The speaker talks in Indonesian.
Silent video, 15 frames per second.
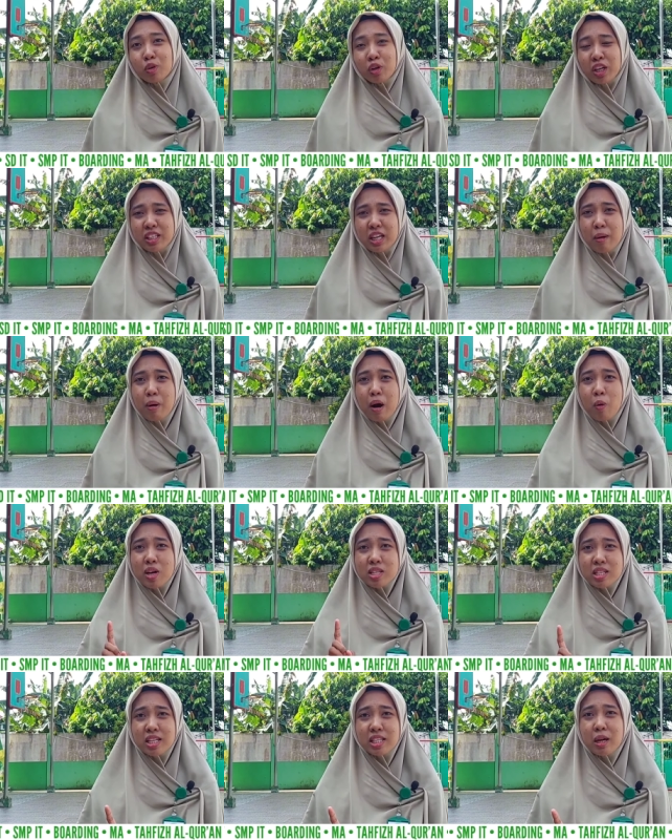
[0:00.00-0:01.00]
muridnya
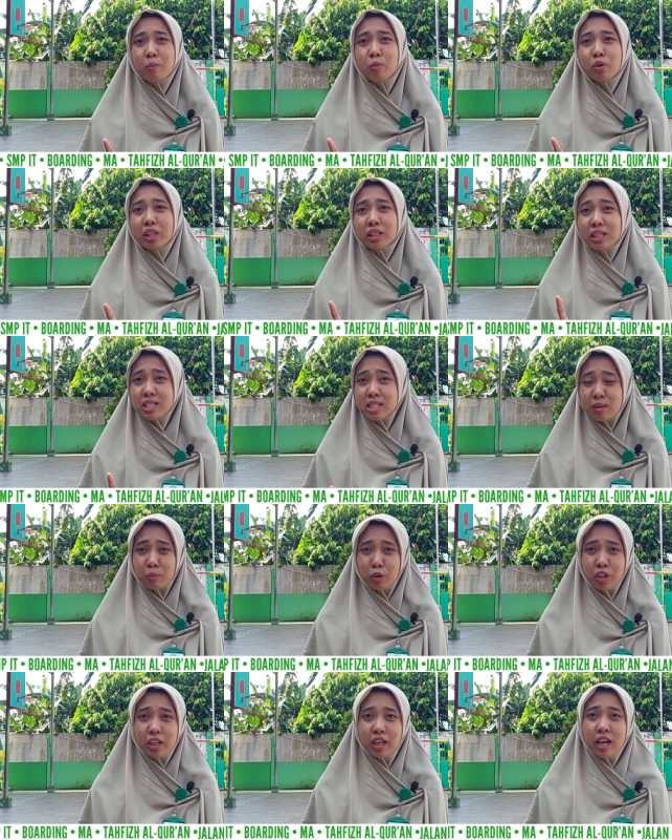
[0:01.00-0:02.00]
bahwasanya murid
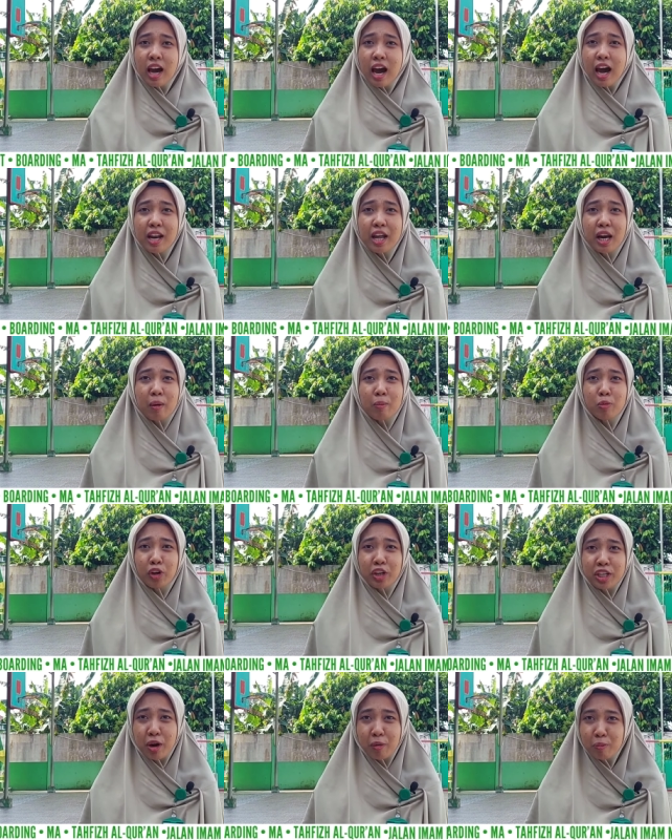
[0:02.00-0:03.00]
tersebut adalah
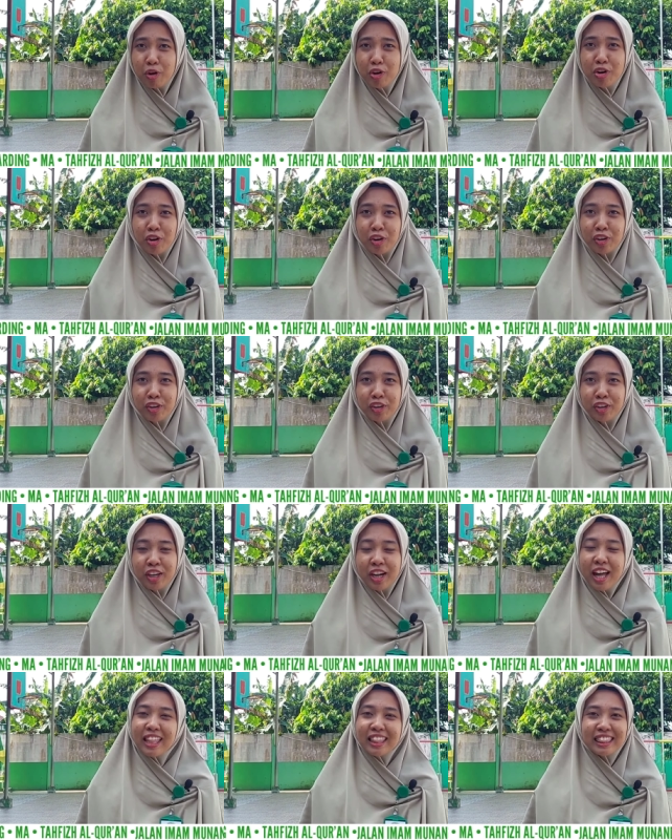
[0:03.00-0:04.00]
murid yang bodoh?
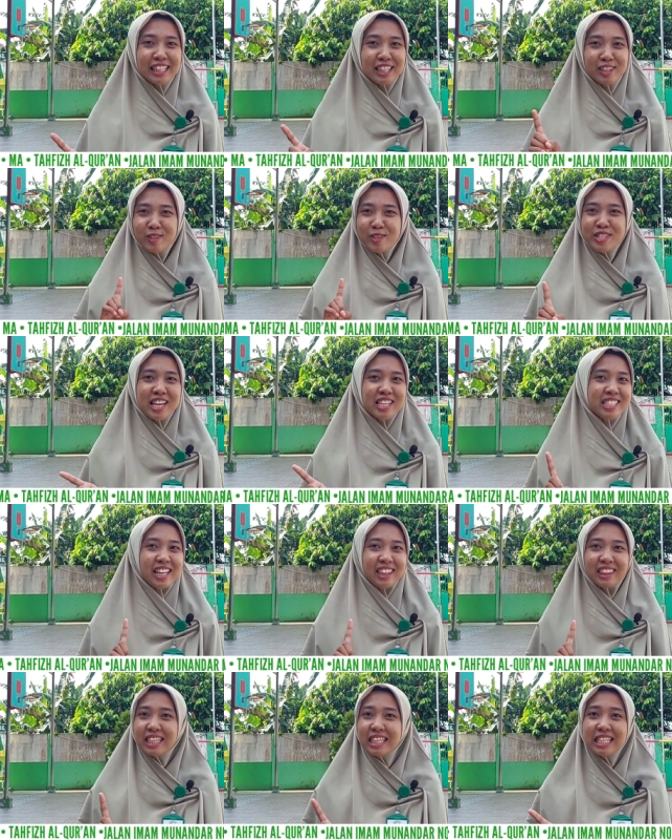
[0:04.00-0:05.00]
Tentu
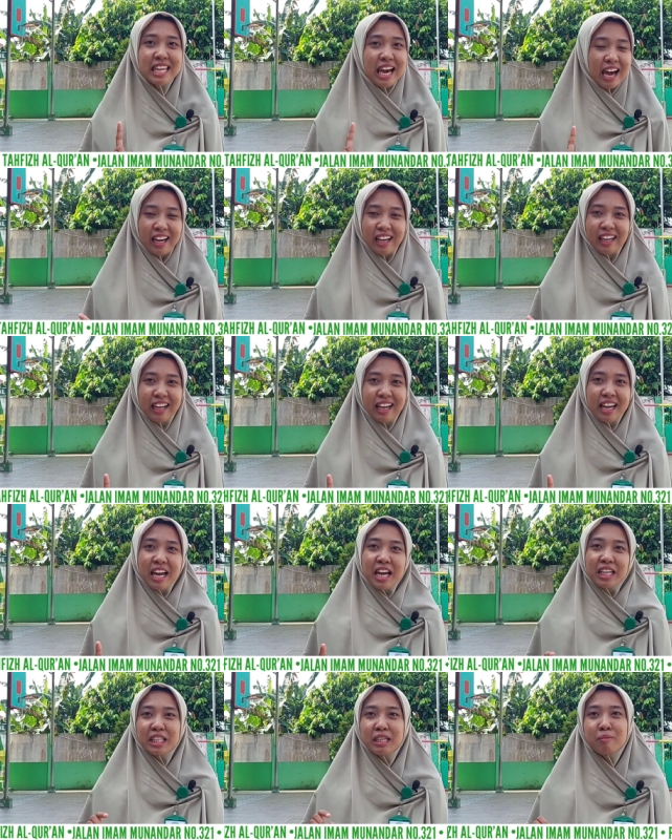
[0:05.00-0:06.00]
saja tidak.
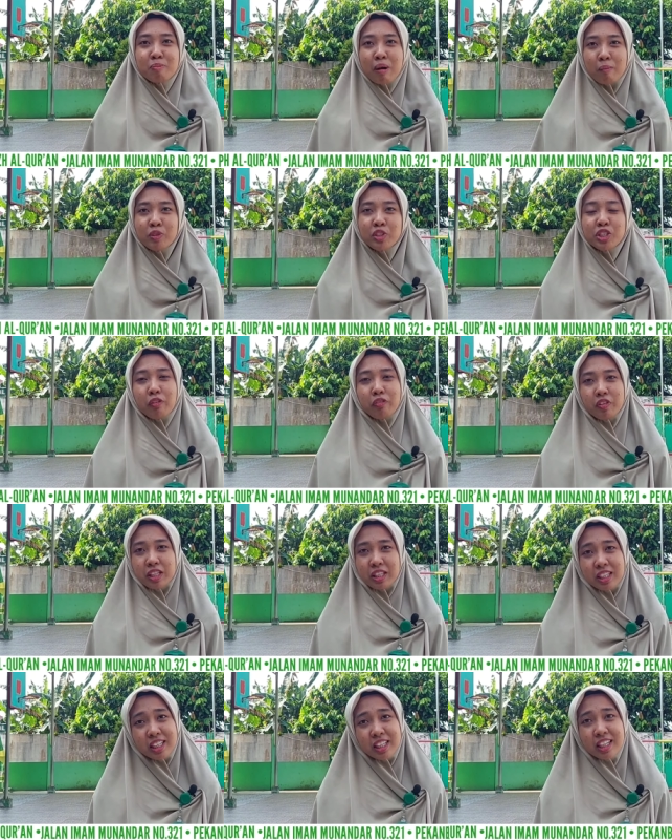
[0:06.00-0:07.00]
Imam
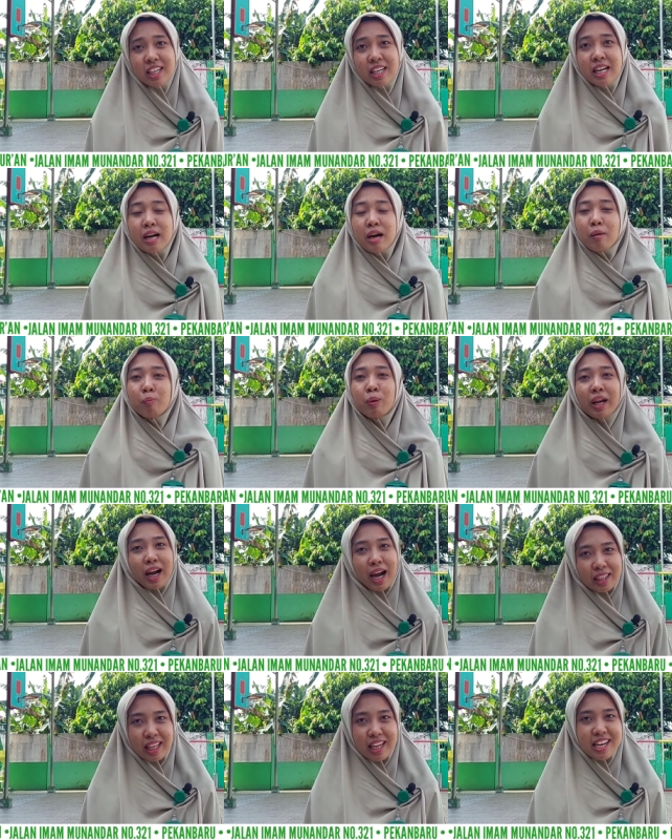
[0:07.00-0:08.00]
Syafi'i
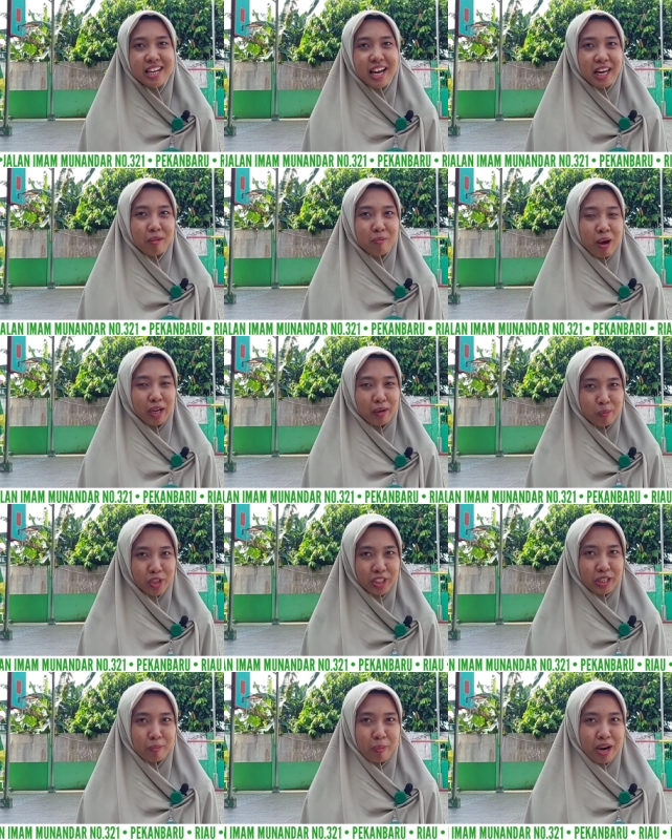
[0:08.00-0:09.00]
berkata dengan lemah
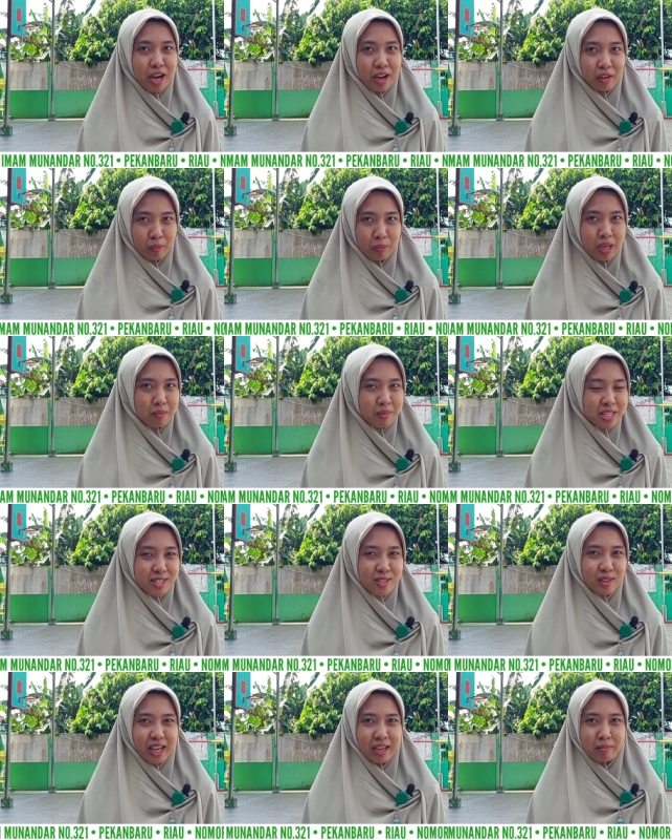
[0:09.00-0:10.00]
lembut kepada Rabi' bin
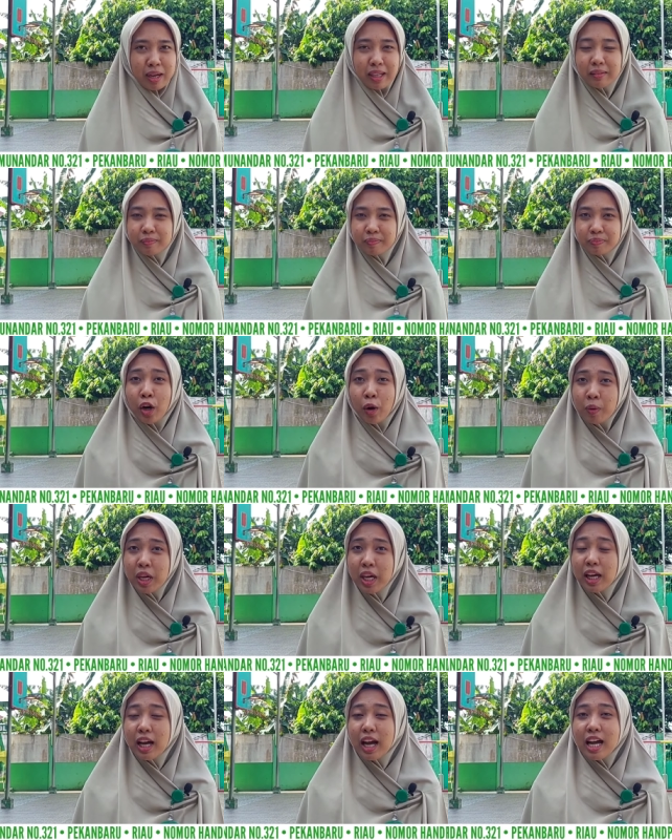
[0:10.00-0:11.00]
Sulaiman,
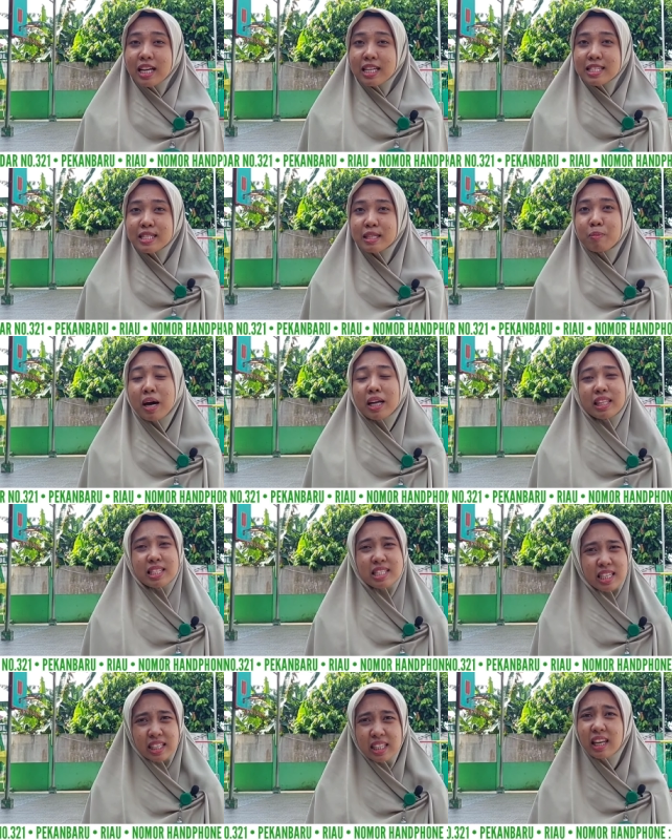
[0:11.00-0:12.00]
"Rabi',
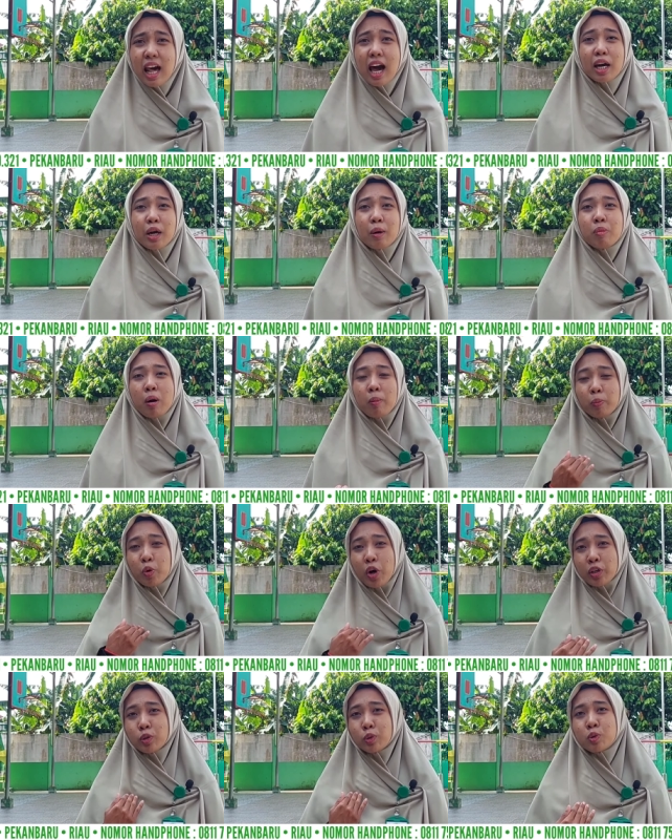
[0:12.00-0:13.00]
Sebatas inilah
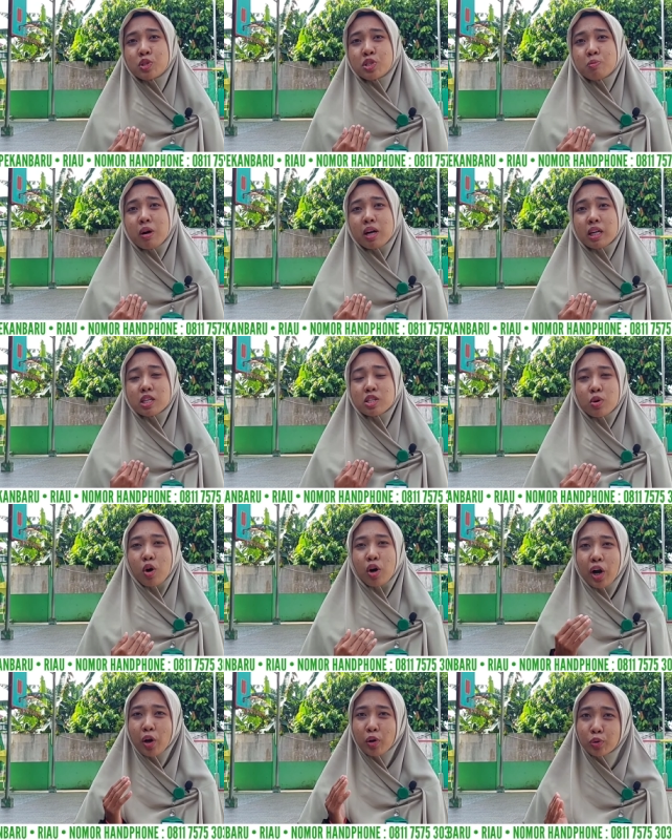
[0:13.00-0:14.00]
kemampuanku sebagai
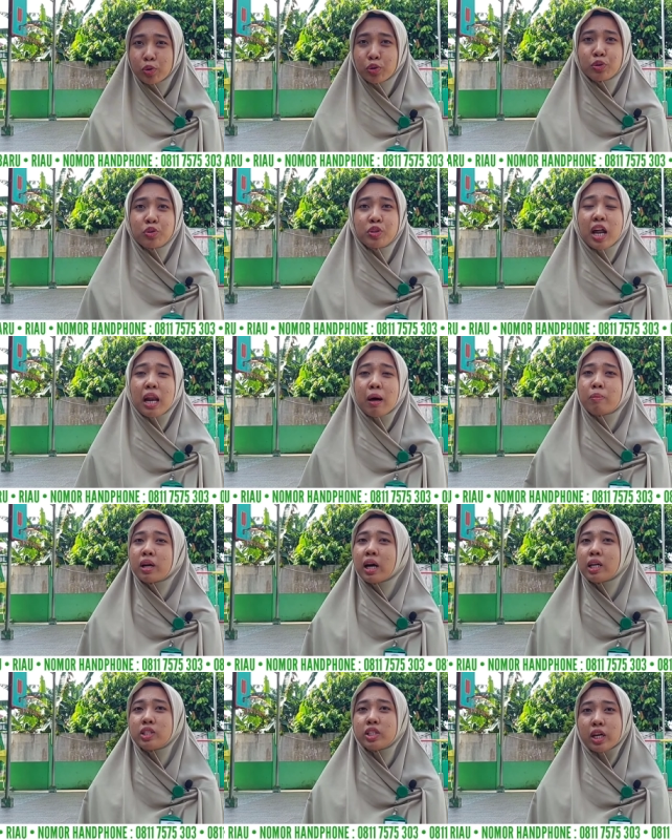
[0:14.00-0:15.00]
seorang guru dalam
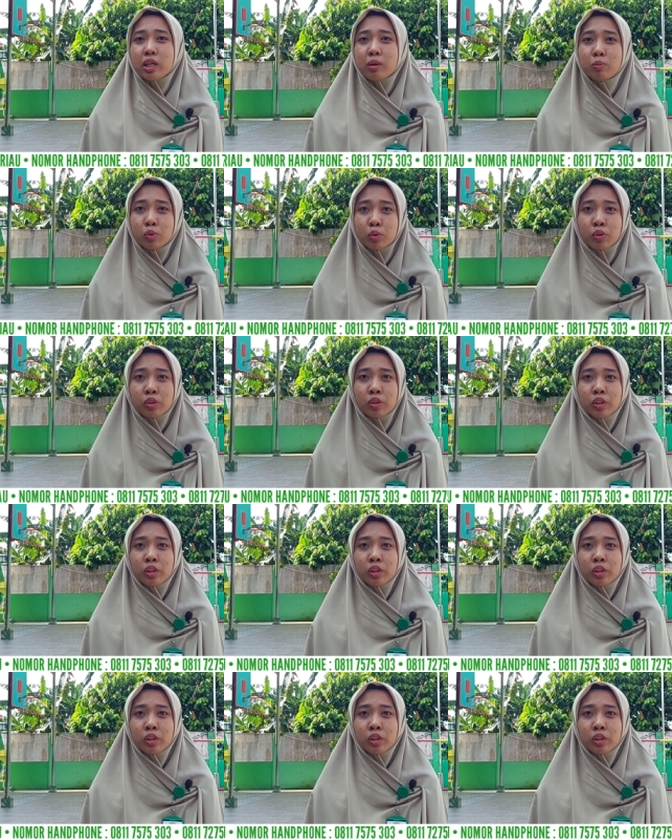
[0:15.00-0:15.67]
mengajarimu.